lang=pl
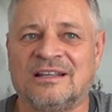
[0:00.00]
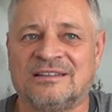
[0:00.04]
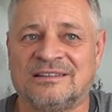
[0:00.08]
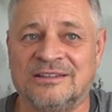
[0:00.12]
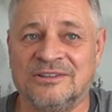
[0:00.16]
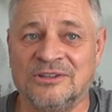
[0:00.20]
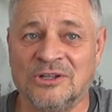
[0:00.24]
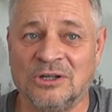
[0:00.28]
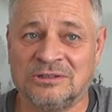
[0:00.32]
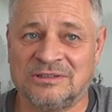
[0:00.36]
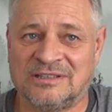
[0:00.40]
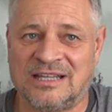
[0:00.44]

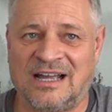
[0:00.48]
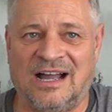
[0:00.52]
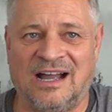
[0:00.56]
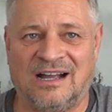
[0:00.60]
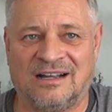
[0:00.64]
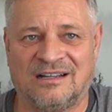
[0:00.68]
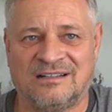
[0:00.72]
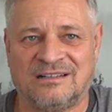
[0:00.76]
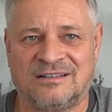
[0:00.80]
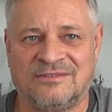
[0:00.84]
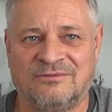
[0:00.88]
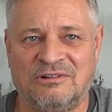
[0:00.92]
No
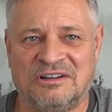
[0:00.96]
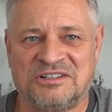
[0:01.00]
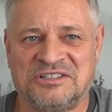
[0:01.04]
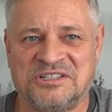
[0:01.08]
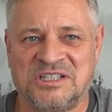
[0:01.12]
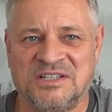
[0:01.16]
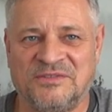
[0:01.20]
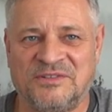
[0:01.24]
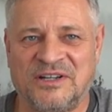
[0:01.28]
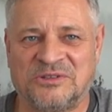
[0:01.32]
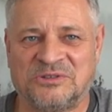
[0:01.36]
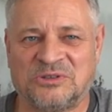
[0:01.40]
tak,
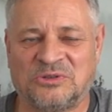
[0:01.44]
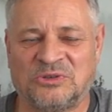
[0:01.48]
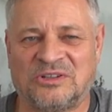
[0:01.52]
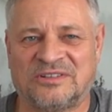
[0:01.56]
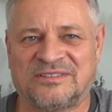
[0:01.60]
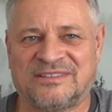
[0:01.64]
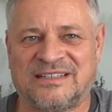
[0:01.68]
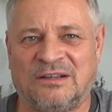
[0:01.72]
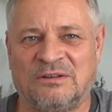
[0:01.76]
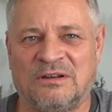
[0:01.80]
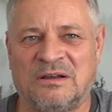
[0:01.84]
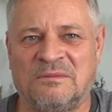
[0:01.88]
właściwie to
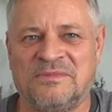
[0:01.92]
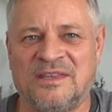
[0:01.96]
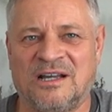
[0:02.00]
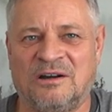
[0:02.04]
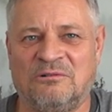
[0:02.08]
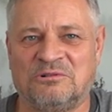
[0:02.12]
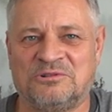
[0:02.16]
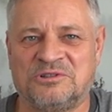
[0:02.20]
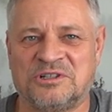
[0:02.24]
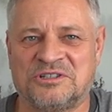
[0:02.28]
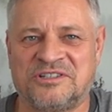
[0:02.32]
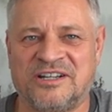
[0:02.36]
zostałem
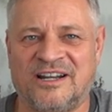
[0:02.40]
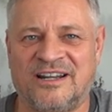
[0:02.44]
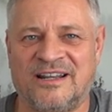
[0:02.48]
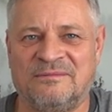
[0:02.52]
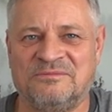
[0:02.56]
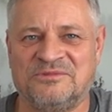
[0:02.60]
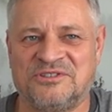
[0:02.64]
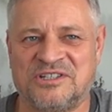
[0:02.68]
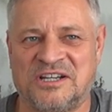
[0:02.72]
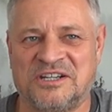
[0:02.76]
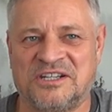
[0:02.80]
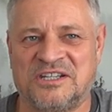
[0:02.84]

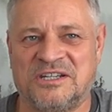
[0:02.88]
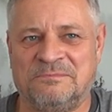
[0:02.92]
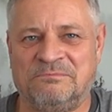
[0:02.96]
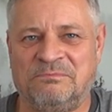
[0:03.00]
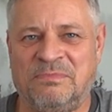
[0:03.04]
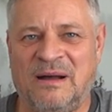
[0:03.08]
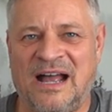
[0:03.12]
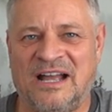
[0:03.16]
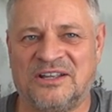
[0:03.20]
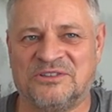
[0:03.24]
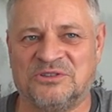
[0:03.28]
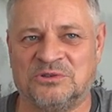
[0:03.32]
nauczycielem dzięki
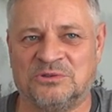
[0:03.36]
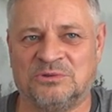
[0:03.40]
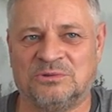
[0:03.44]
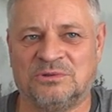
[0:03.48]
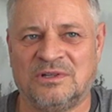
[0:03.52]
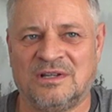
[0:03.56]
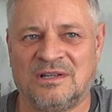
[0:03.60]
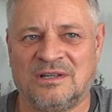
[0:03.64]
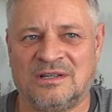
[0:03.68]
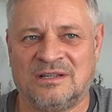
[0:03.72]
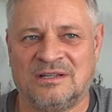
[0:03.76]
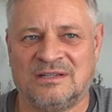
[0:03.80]
Panu.
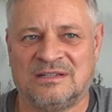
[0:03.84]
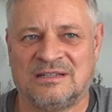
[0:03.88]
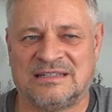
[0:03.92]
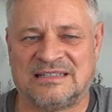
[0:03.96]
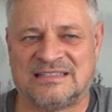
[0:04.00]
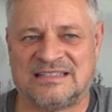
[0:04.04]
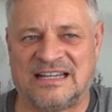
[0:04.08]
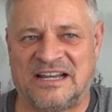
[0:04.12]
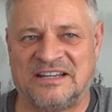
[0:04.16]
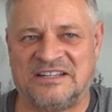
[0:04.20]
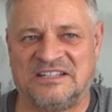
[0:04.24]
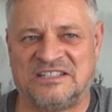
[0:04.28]

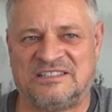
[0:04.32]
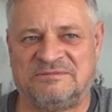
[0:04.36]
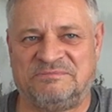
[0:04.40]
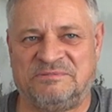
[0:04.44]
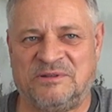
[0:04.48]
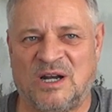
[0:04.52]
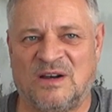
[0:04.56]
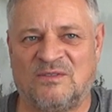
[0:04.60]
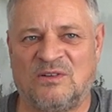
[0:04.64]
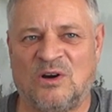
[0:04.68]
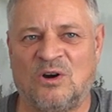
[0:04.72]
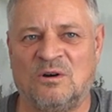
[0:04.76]

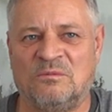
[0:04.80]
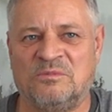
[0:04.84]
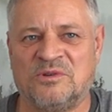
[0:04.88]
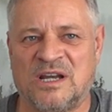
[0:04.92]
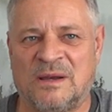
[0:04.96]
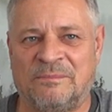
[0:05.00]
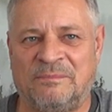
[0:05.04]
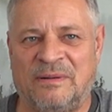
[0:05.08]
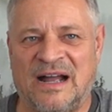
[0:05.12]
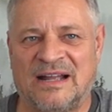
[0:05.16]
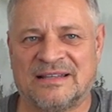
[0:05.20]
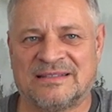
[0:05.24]
Zainspirował
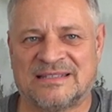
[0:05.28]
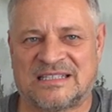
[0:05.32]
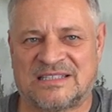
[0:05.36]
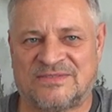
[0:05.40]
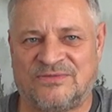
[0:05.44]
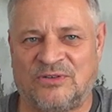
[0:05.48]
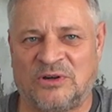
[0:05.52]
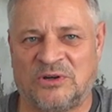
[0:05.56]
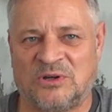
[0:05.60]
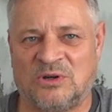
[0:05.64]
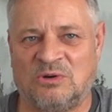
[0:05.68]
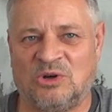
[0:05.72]
mnie Pan
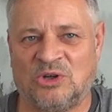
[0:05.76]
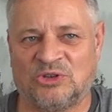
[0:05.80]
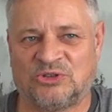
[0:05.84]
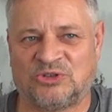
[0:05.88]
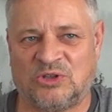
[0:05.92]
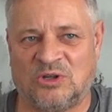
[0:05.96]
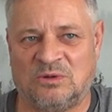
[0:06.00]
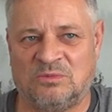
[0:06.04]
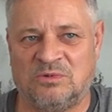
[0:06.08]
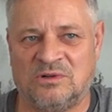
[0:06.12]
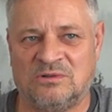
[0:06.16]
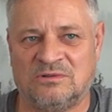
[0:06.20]
swoją
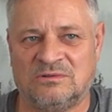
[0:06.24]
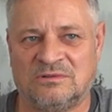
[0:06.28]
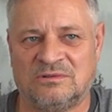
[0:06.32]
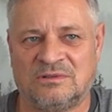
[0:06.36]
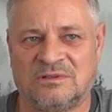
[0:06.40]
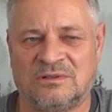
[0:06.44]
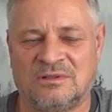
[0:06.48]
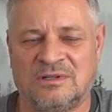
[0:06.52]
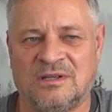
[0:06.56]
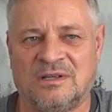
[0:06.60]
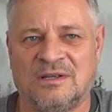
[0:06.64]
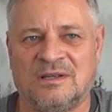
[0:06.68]
osobą.
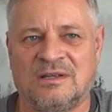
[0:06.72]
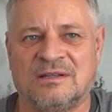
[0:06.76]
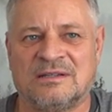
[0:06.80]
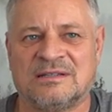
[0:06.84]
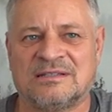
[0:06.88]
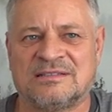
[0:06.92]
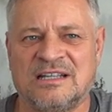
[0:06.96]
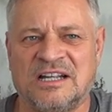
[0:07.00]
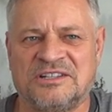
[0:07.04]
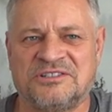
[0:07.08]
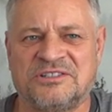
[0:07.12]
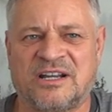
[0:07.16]

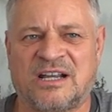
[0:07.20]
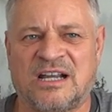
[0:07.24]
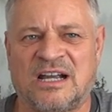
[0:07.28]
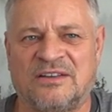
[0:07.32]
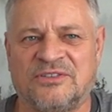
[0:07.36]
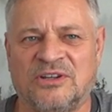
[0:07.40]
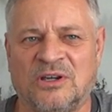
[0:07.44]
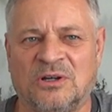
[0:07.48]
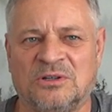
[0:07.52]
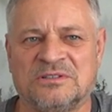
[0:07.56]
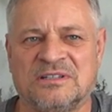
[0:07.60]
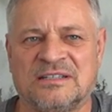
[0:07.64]

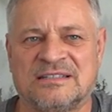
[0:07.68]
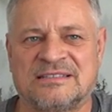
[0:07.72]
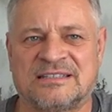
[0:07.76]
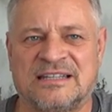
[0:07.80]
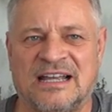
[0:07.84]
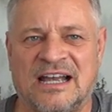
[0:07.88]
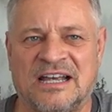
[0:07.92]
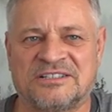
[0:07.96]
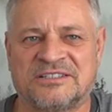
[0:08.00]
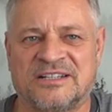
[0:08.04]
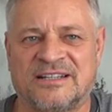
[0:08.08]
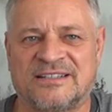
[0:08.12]
Zaciekawiony
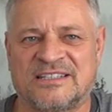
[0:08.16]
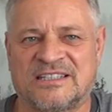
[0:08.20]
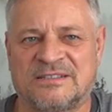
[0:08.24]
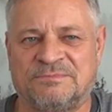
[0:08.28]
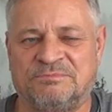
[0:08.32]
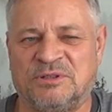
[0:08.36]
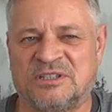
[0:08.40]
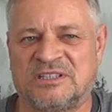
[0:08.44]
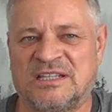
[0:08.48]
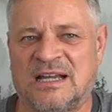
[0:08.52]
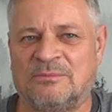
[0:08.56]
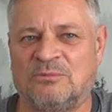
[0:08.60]
starzec
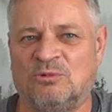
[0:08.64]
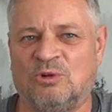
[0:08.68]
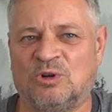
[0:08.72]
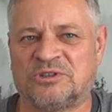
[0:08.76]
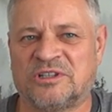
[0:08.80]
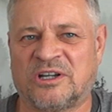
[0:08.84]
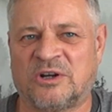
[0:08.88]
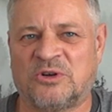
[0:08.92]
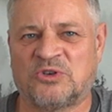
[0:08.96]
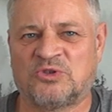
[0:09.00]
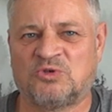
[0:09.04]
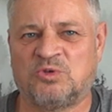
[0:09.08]
pyta
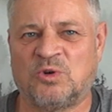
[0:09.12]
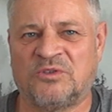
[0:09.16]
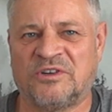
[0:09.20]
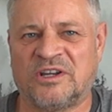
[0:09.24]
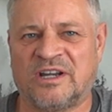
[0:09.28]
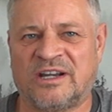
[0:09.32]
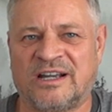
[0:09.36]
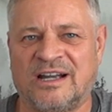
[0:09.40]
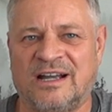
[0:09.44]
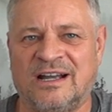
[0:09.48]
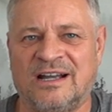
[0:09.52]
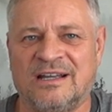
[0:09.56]
młodego
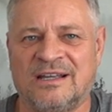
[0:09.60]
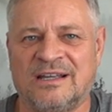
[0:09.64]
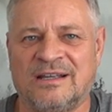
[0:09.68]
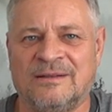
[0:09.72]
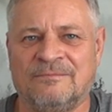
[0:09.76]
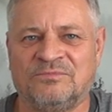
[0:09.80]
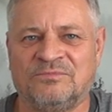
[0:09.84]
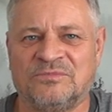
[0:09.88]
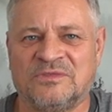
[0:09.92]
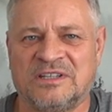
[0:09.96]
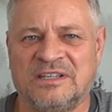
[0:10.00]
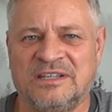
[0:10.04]
człowieka,
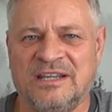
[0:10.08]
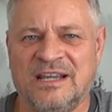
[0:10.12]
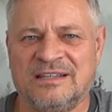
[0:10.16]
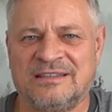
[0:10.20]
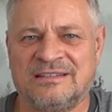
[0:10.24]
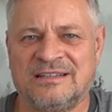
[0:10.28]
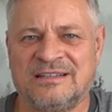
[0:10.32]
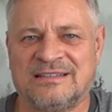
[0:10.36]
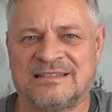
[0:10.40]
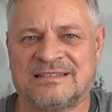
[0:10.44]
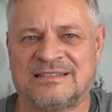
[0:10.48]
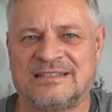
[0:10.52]

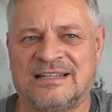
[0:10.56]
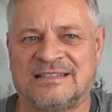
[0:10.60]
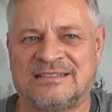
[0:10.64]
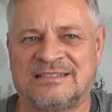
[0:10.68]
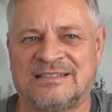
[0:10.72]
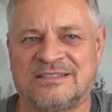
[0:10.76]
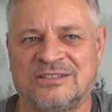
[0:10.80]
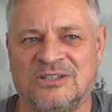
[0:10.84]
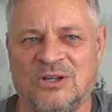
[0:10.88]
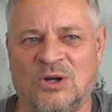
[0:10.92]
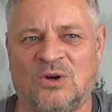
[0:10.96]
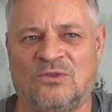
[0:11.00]
kiedy
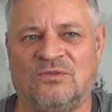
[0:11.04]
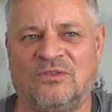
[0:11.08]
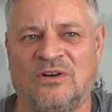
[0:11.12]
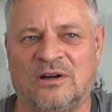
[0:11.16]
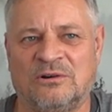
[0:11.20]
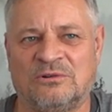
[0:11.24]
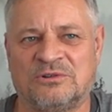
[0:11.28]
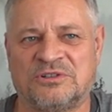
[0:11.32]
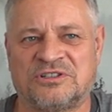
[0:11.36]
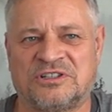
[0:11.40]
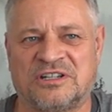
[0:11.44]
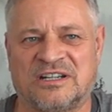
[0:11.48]

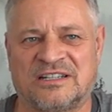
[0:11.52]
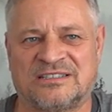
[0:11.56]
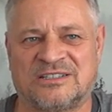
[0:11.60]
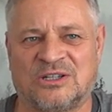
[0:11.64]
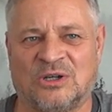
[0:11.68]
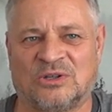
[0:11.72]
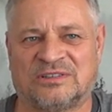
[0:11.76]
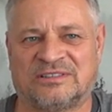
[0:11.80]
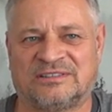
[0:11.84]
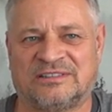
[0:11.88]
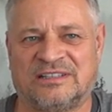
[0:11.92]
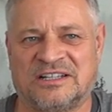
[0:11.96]
zdecydował się
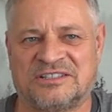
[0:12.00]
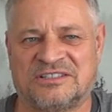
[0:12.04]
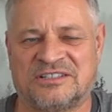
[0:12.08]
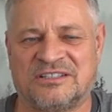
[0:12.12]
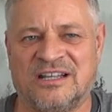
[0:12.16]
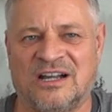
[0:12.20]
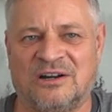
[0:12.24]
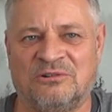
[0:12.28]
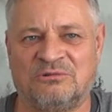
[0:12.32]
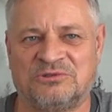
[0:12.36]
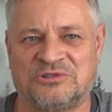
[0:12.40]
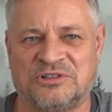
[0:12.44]
zostać
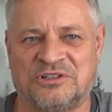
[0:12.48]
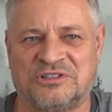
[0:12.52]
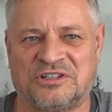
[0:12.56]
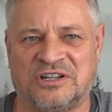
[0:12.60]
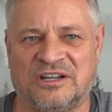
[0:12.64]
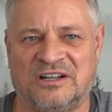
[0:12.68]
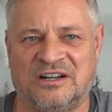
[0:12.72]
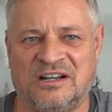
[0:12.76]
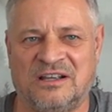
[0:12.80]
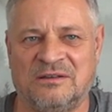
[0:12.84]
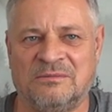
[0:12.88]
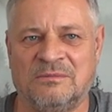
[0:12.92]

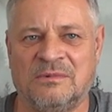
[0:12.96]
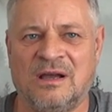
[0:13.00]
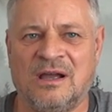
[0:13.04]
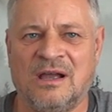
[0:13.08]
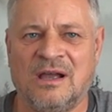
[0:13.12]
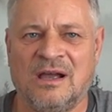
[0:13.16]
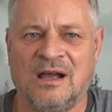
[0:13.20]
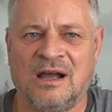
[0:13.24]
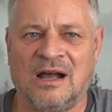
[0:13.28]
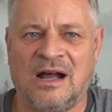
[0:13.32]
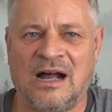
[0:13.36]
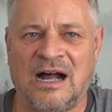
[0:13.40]
nauczycielem,
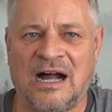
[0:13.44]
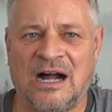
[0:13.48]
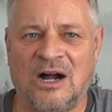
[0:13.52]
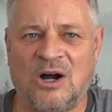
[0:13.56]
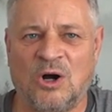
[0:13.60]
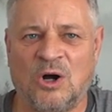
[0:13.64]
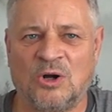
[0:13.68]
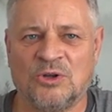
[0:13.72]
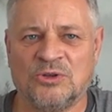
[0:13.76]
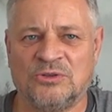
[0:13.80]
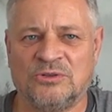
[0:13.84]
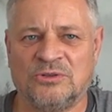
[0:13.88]
a
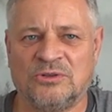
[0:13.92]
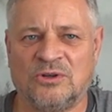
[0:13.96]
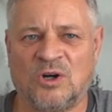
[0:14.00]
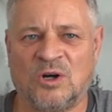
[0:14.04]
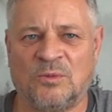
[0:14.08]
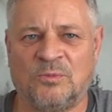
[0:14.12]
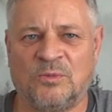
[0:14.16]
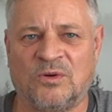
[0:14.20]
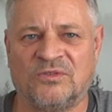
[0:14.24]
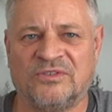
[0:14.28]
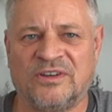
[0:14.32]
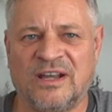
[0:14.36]
on
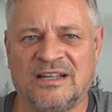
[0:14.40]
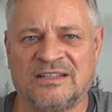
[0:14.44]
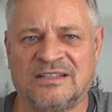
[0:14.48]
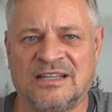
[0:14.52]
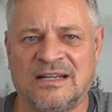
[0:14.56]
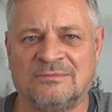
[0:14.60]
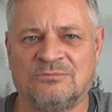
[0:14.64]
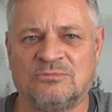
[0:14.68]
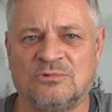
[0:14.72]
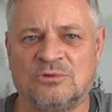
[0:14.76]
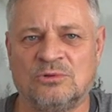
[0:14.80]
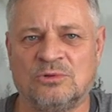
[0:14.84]

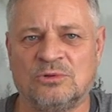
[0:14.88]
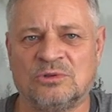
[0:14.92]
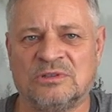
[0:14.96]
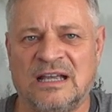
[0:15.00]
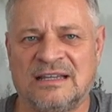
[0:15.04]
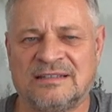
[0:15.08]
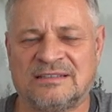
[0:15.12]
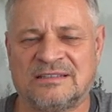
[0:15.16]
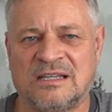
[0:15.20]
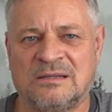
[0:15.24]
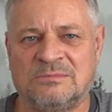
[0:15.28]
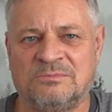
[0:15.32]
opowiada mu
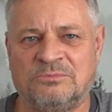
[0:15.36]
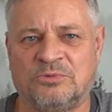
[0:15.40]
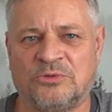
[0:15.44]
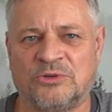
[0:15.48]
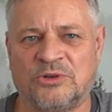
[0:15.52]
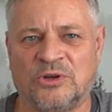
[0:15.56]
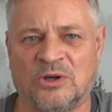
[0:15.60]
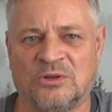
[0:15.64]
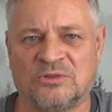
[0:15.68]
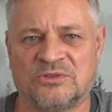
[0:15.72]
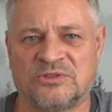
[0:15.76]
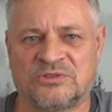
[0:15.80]

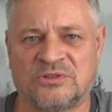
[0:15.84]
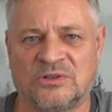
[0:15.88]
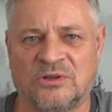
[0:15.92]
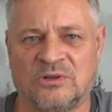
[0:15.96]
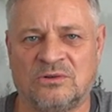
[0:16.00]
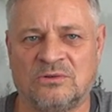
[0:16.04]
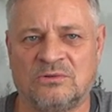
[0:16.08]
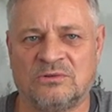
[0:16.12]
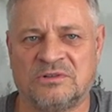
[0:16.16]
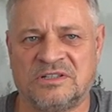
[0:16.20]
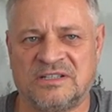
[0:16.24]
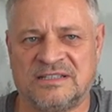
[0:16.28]

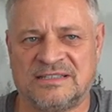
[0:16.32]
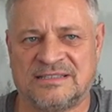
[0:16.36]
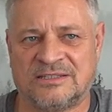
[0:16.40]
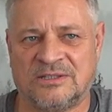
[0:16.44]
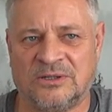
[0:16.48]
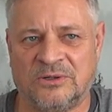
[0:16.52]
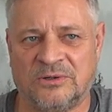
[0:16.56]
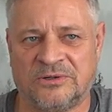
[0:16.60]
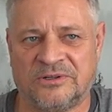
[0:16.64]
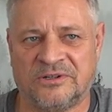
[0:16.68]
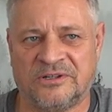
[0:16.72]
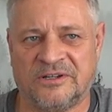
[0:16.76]
następującą
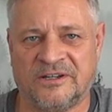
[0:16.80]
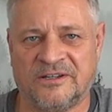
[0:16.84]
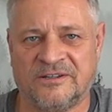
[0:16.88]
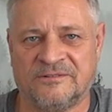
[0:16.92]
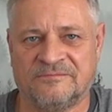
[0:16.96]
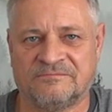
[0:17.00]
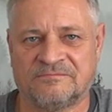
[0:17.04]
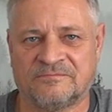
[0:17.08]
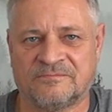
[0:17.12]
historię.